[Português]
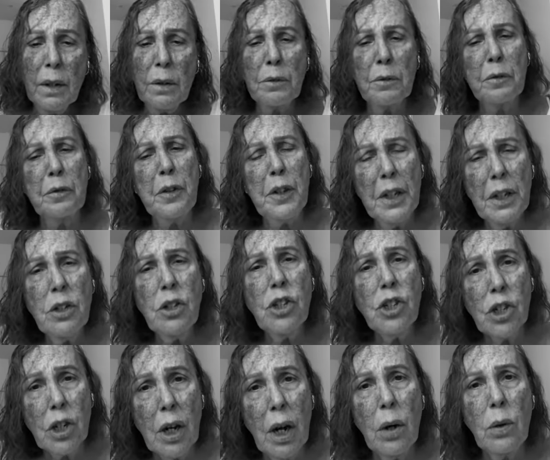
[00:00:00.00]

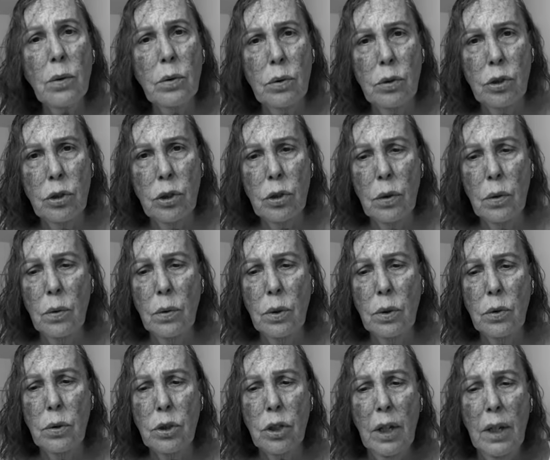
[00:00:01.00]
verdes caldos de
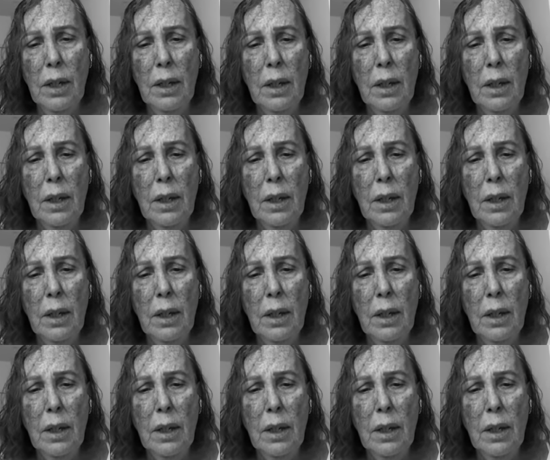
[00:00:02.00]
louros,